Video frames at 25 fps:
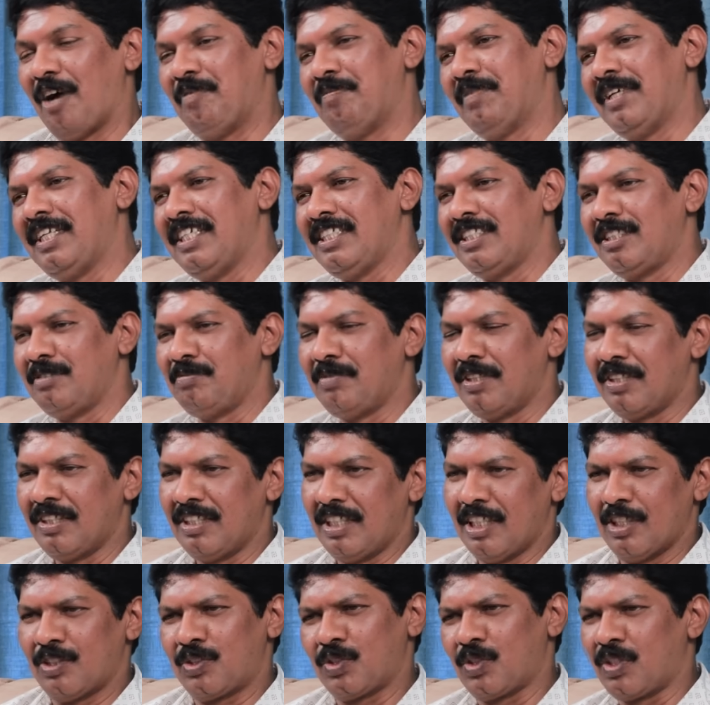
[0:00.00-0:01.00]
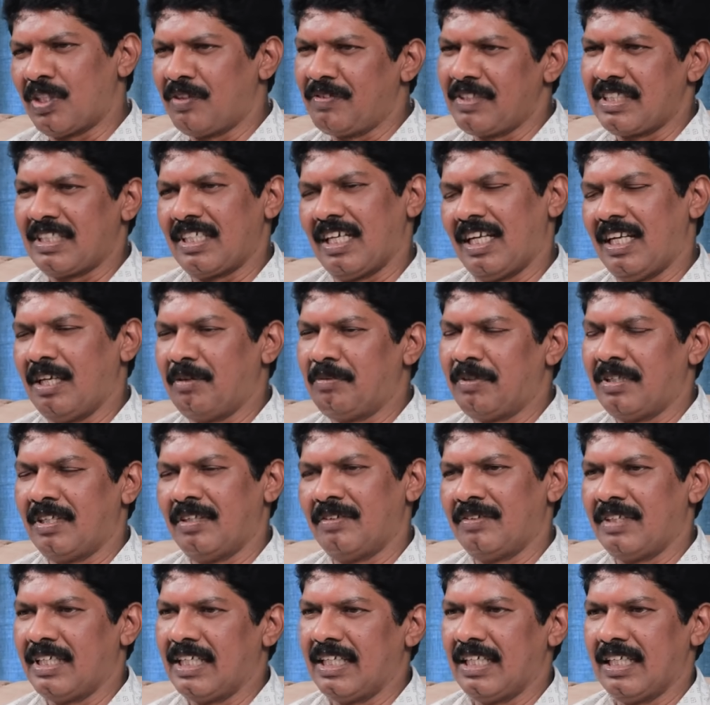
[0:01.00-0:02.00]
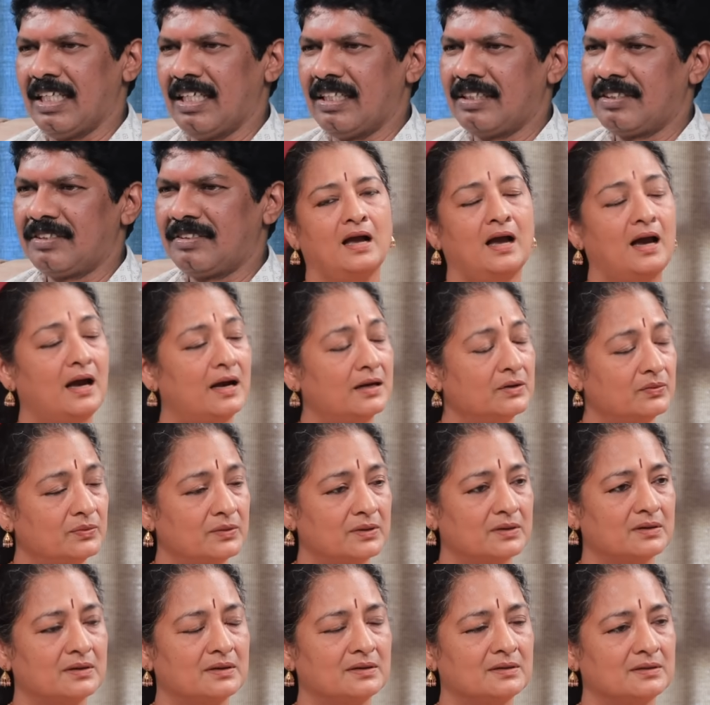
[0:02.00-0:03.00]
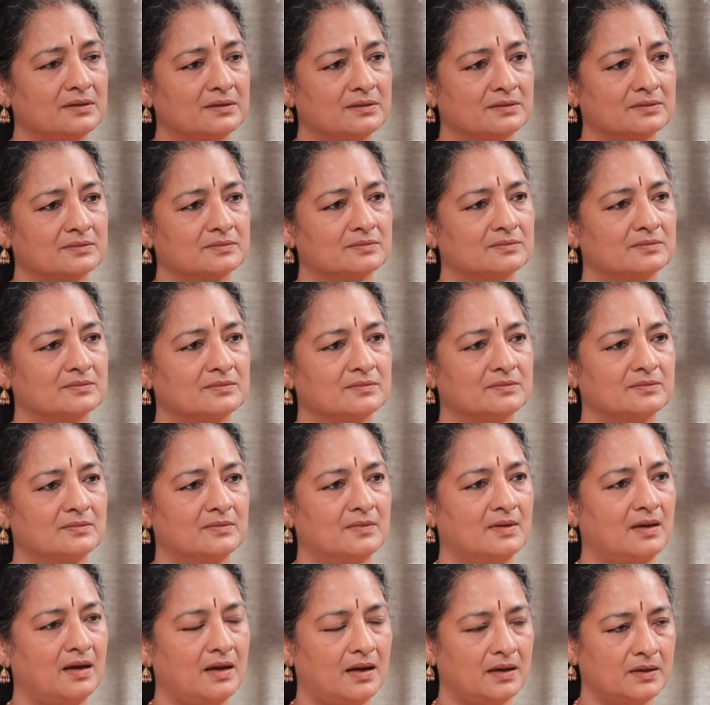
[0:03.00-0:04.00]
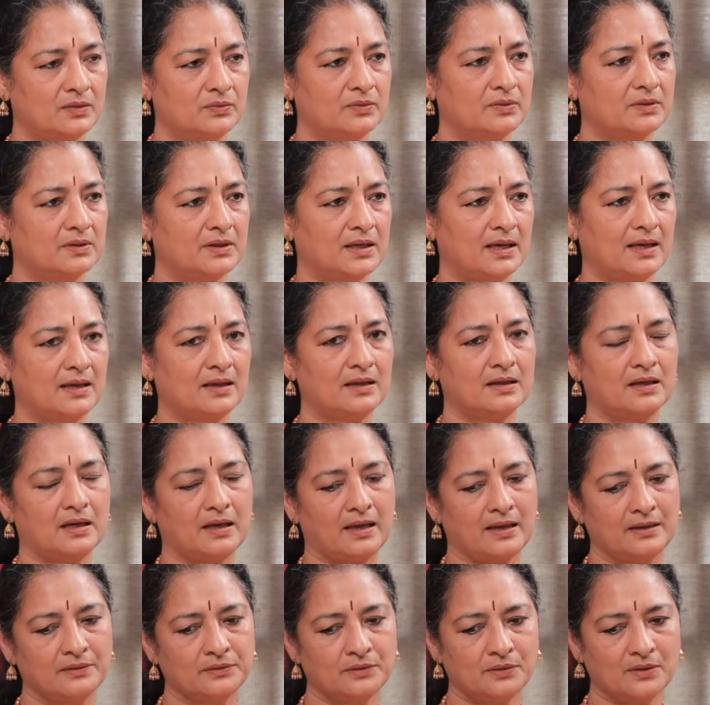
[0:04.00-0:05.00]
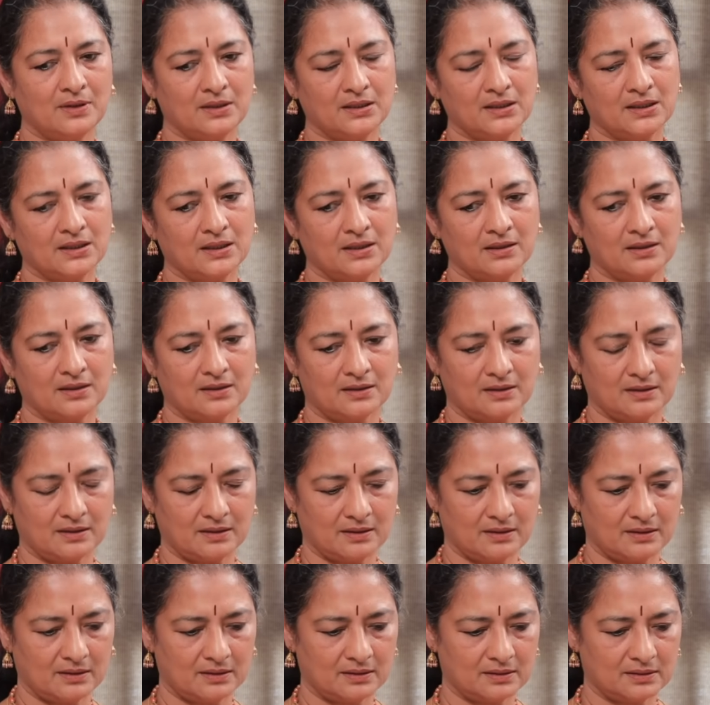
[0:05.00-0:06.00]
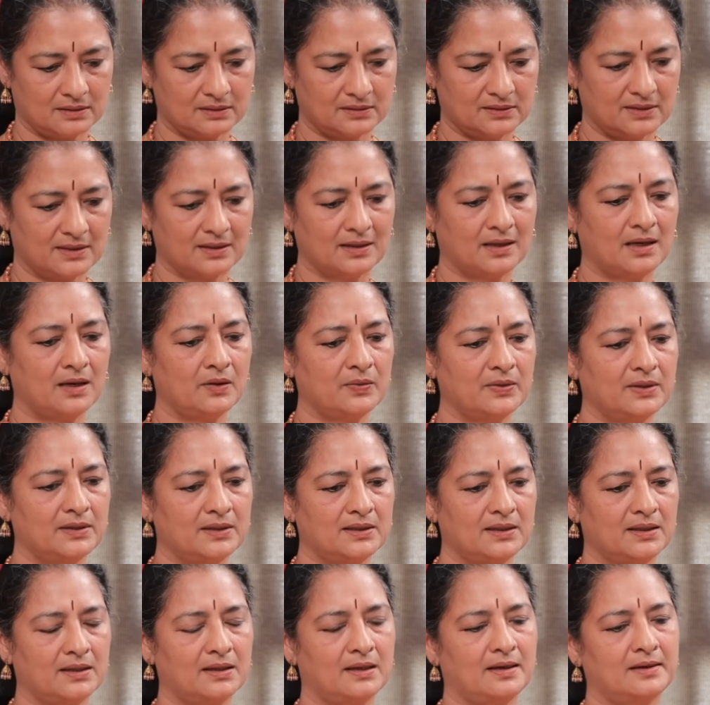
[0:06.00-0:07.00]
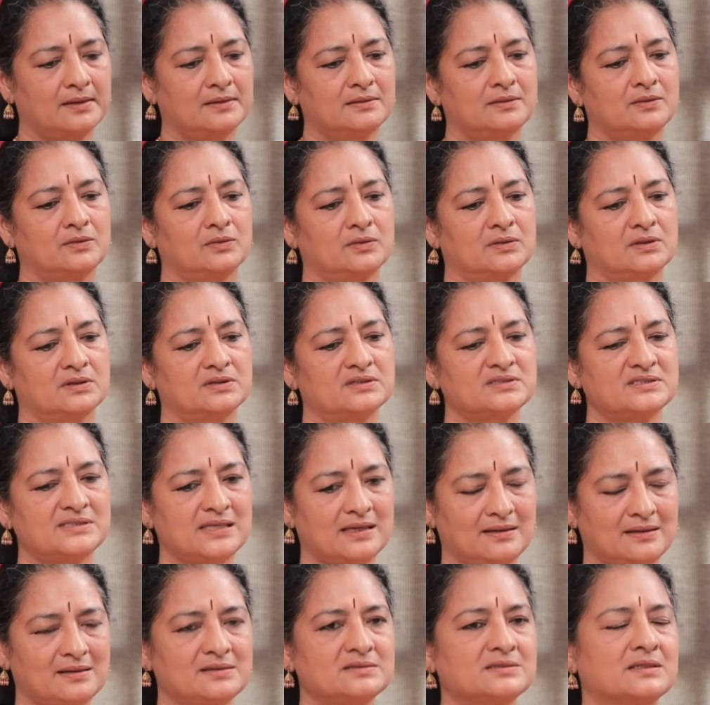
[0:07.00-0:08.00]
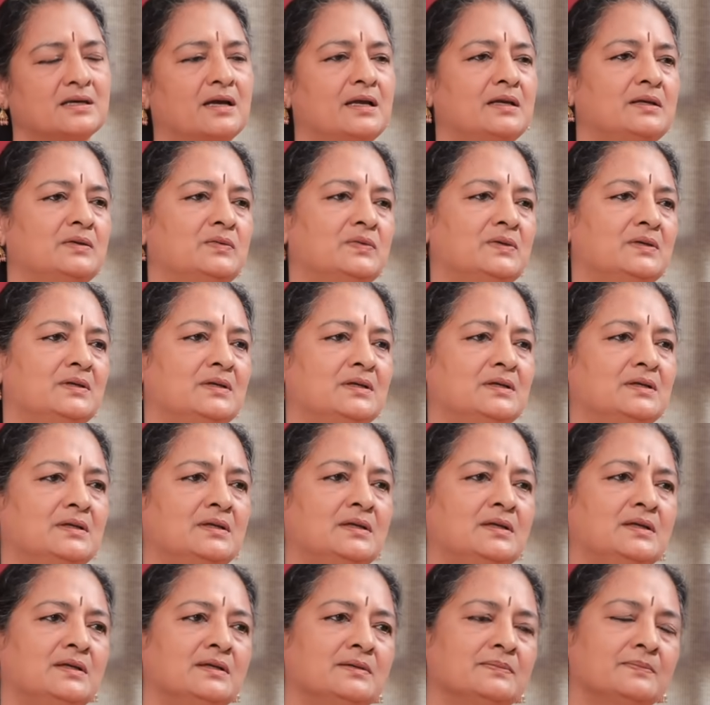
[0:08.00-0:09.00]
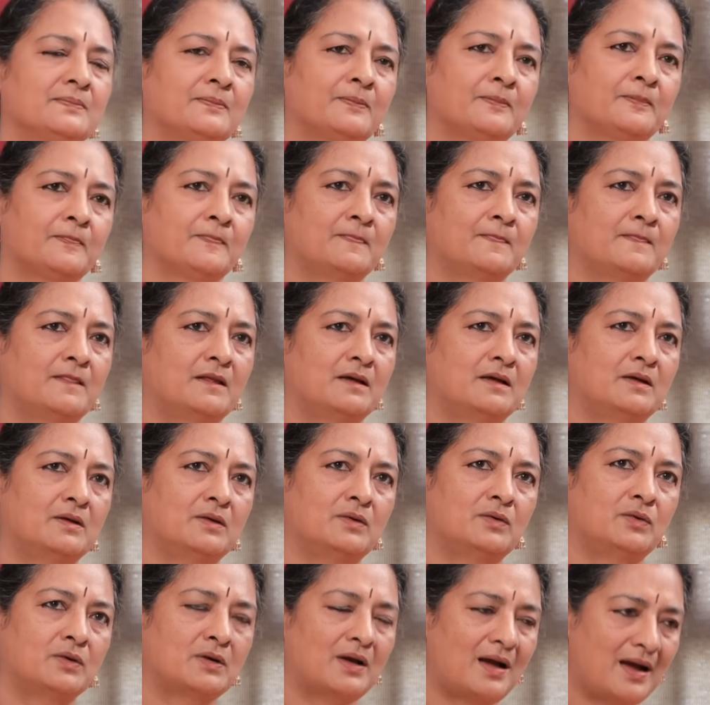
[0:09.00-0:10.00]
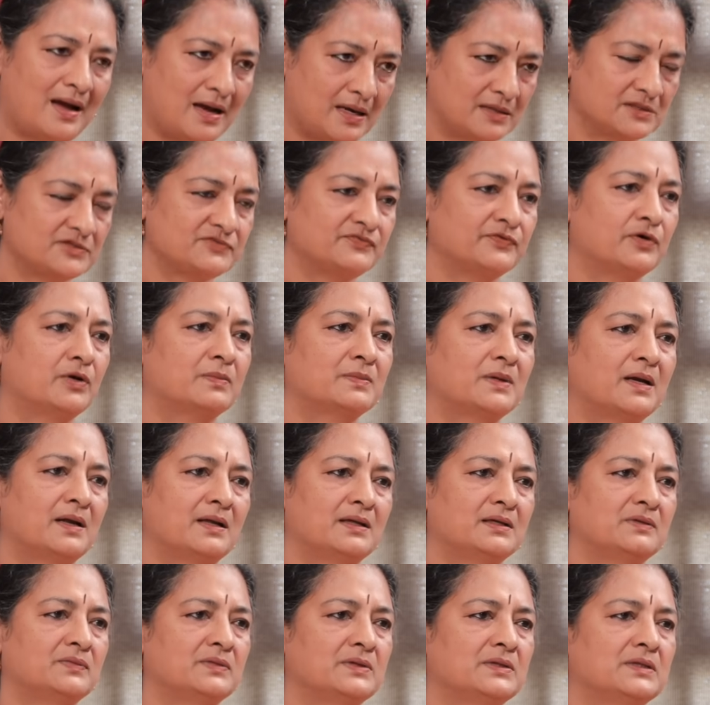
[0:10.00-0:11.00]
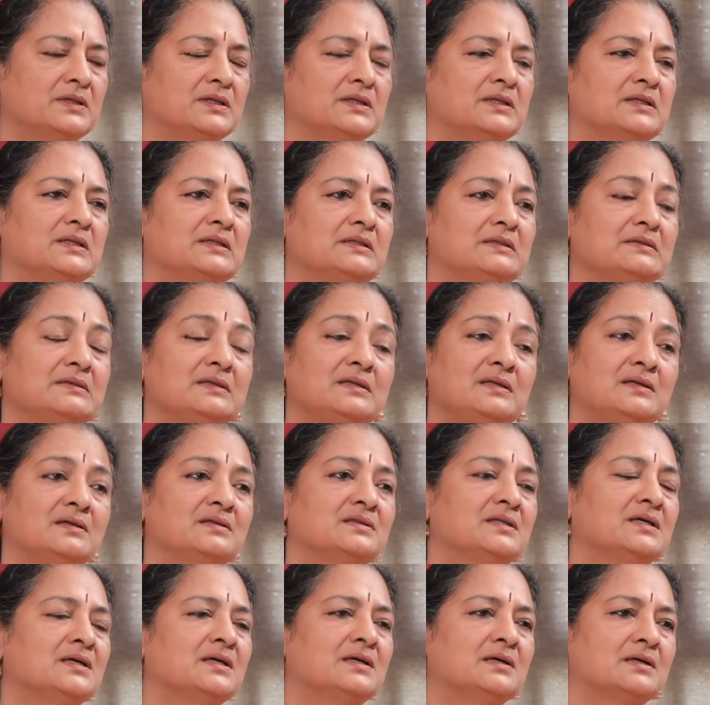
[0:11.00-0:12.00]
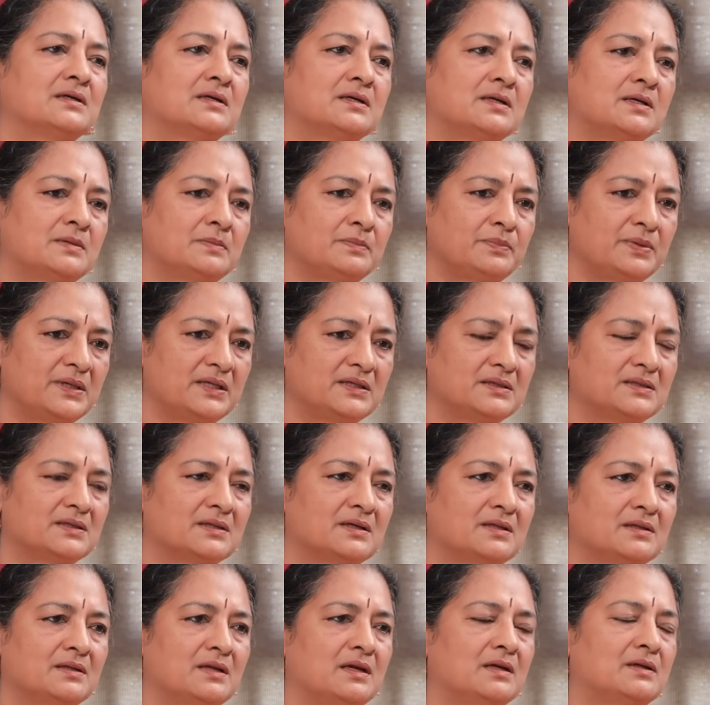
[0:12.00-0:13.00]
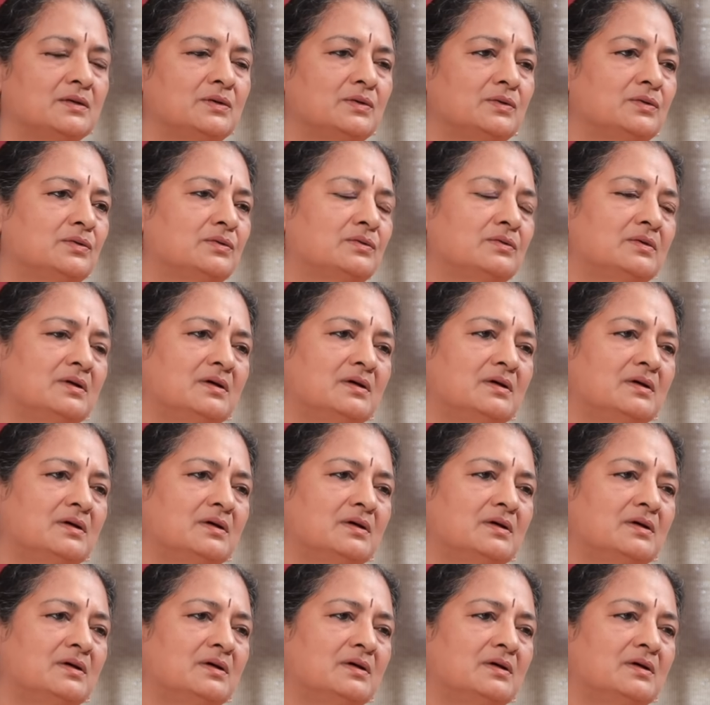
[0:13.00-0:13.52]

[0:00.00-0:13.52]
అమ్మ నుంచి మీరు నేర్చుకున్న విషయాలు ఏమన్నా ఉన్నాయా హార్డ్ వర్క్ అండి హార్డ్ వర్క్ ఎందులోనైనా దిగామంటే అది ఒక స్టడీస్ కానివ్వండి hmm. ఒక ఆర్ట్ ఫామ్ కానివ్వండి దిగితే కంప్లీట్గా దానిలో